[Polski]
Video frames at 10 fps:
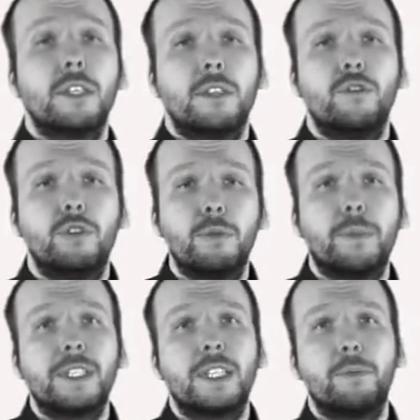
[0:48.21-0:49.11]
widzimy
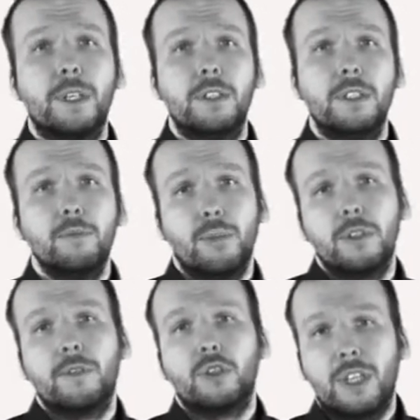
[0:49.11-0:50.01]
pasek menu,
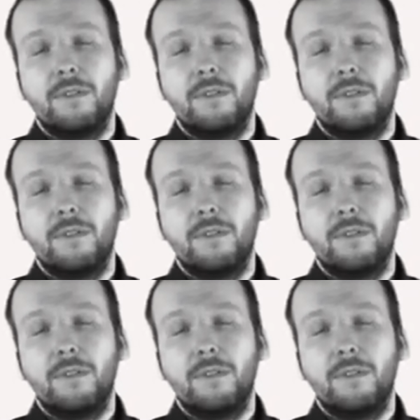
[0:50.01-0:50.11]
ponieważ tam